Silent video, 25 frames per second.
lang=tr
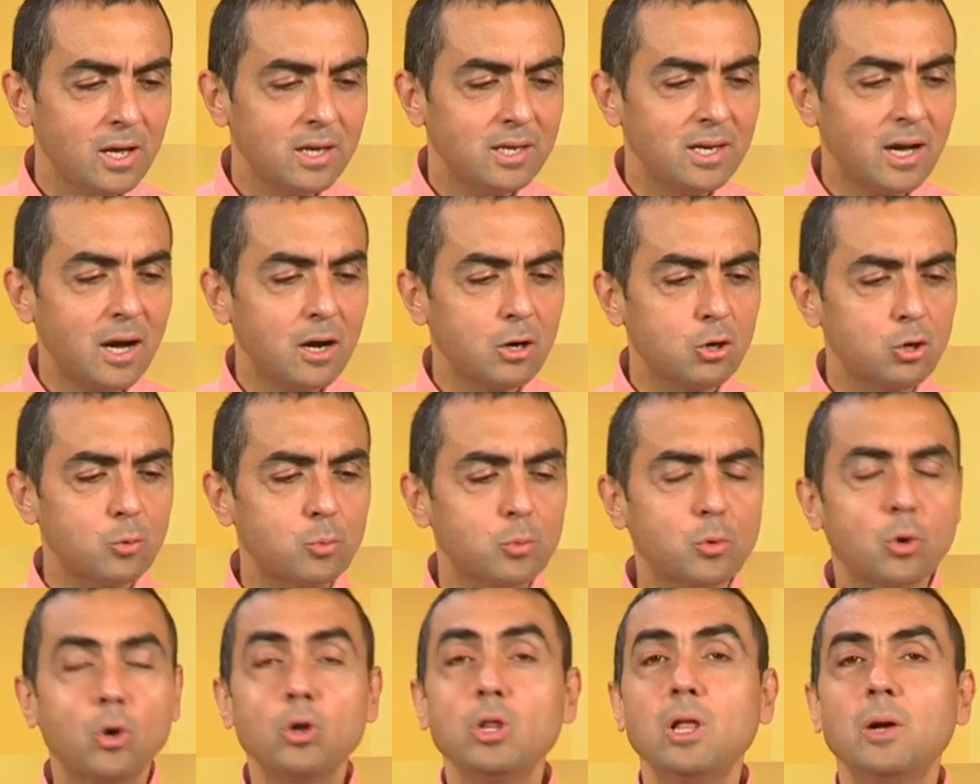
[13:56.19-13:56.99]

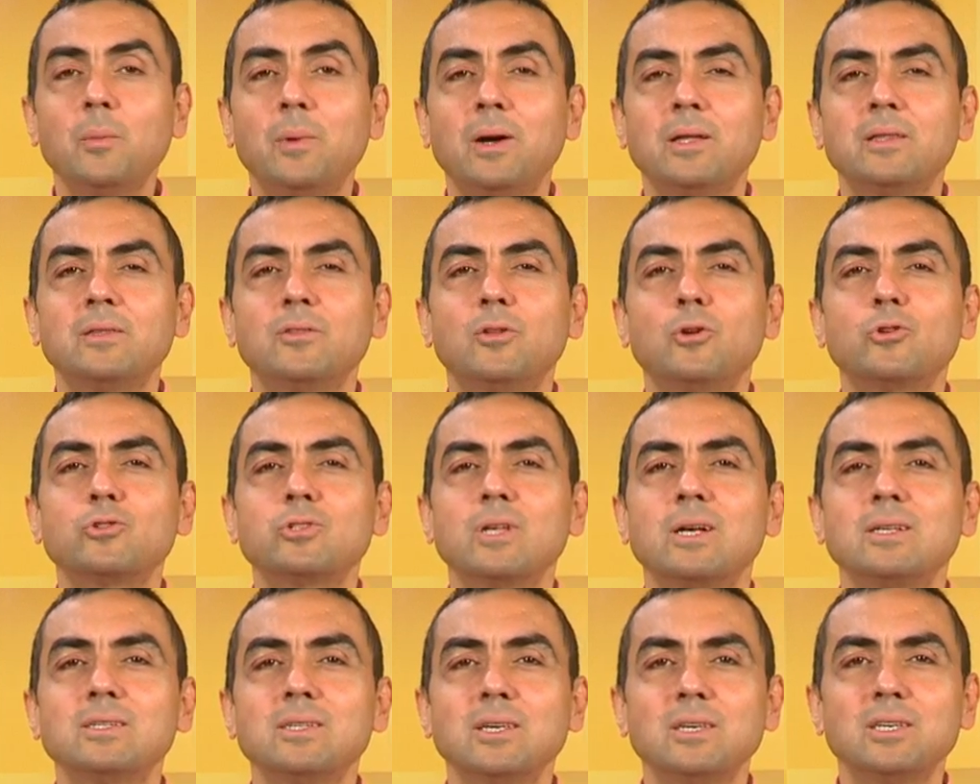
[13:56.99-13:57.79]
Yakup Kolaman
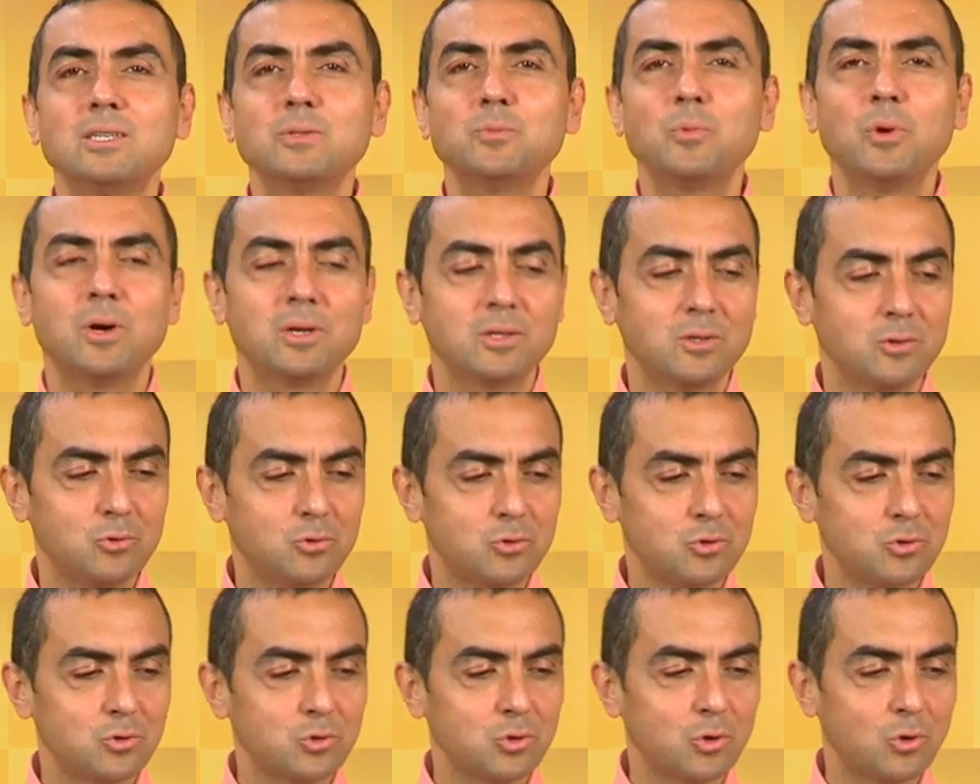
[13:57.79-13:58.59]
98 puanla
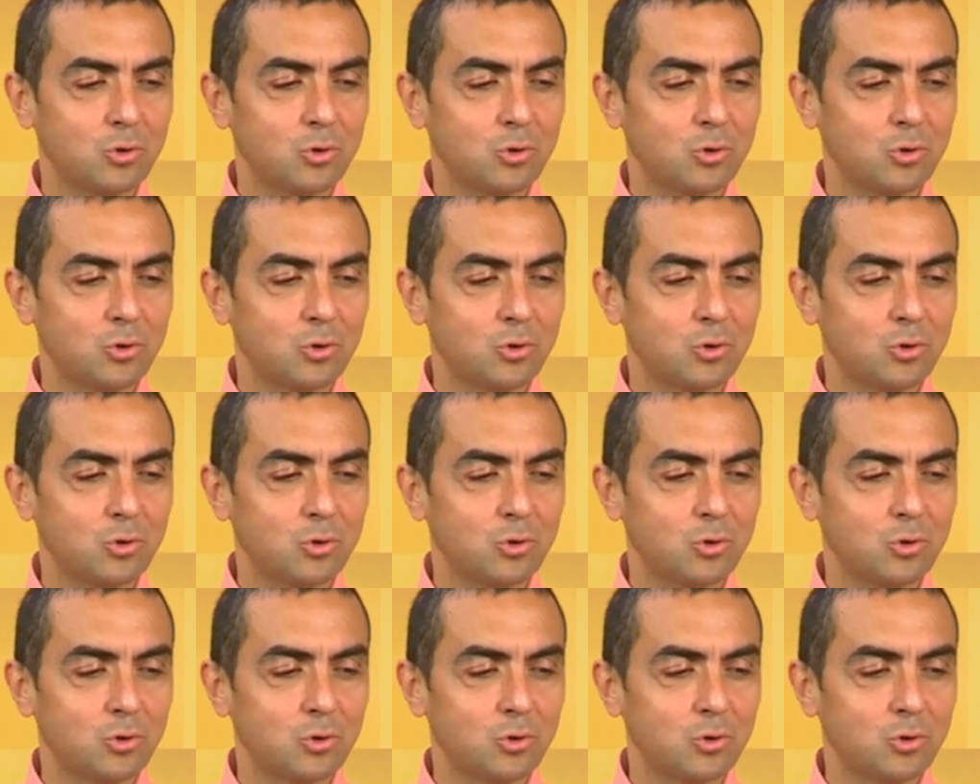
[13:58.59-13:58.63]
3.